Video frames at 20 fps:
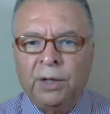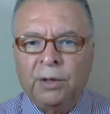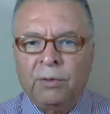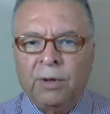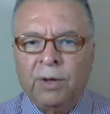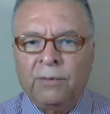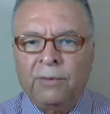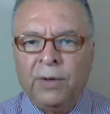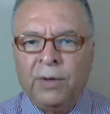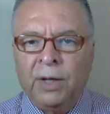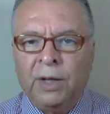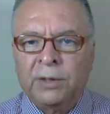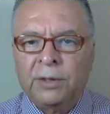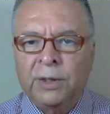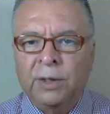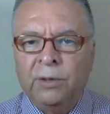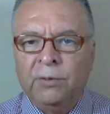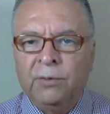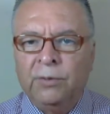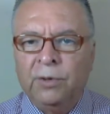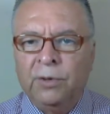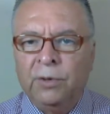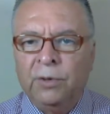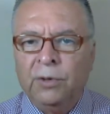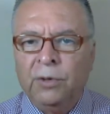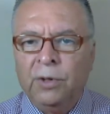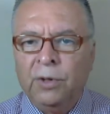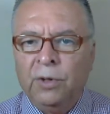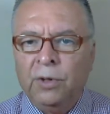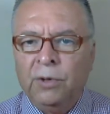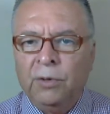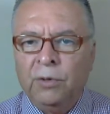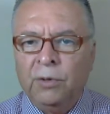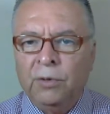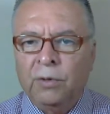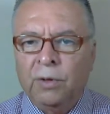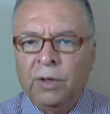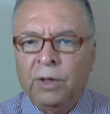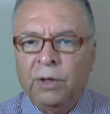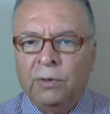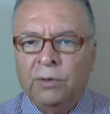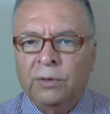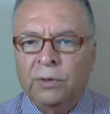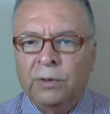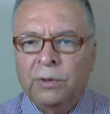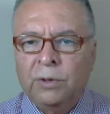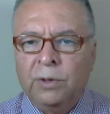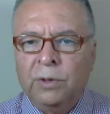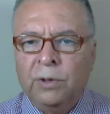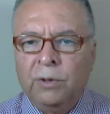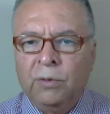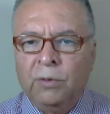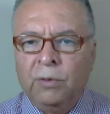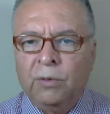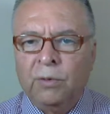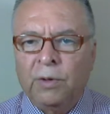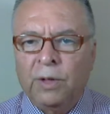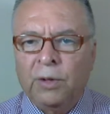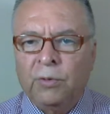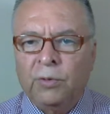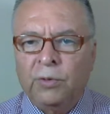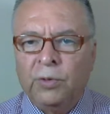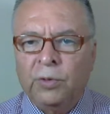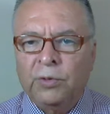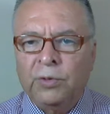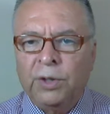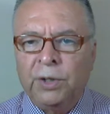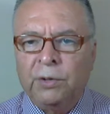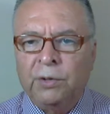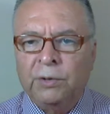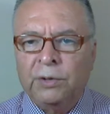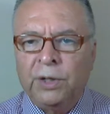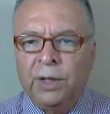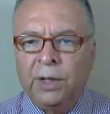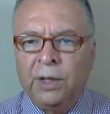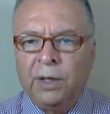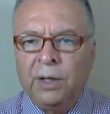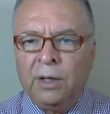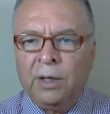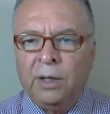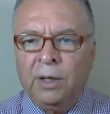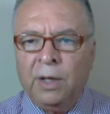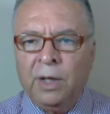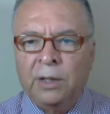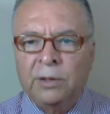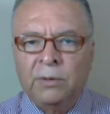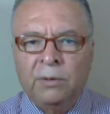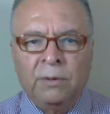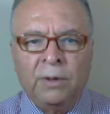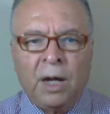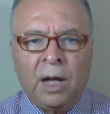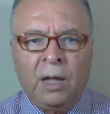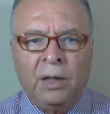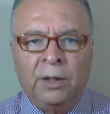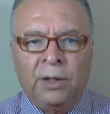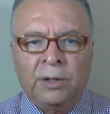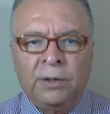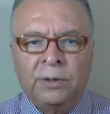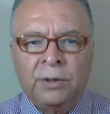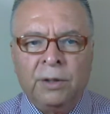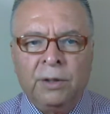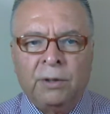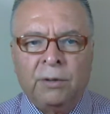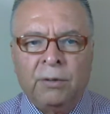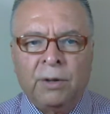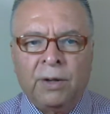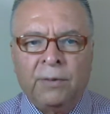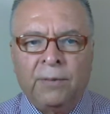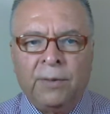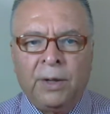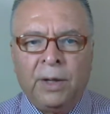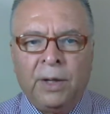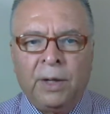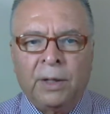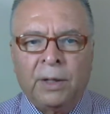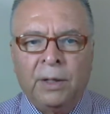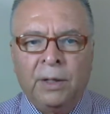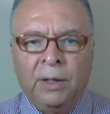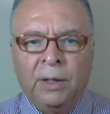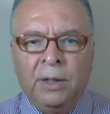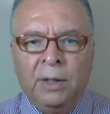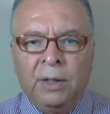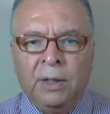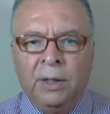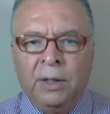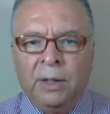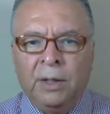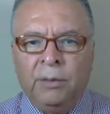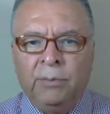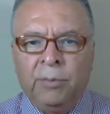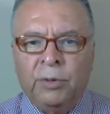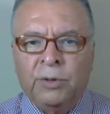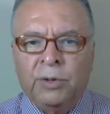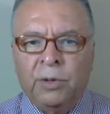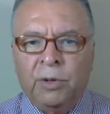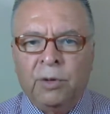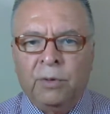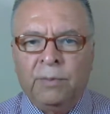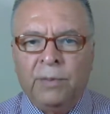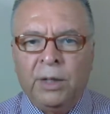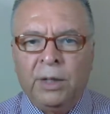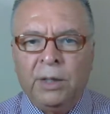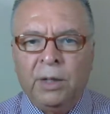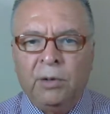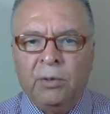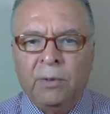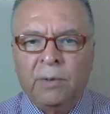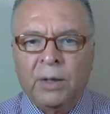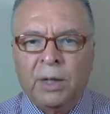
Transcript: Rockefeller II, uno de los uno de cuyos hijos sería Nelson Aldrich Rockefeller. Posteriormente